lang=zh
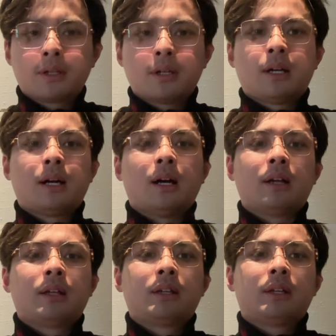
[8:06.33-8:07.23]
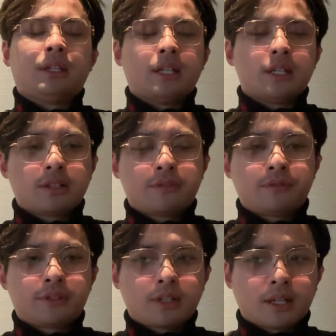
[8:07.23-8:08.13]
啊？你这个
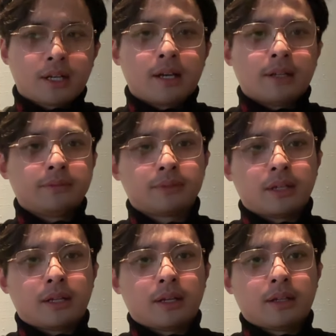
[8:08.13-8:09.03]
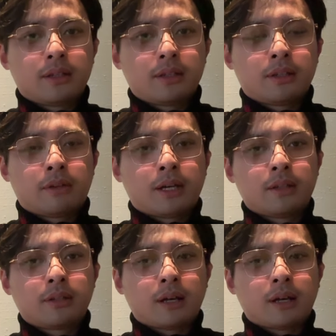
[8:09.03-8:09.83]
负责人啊啊，对吧？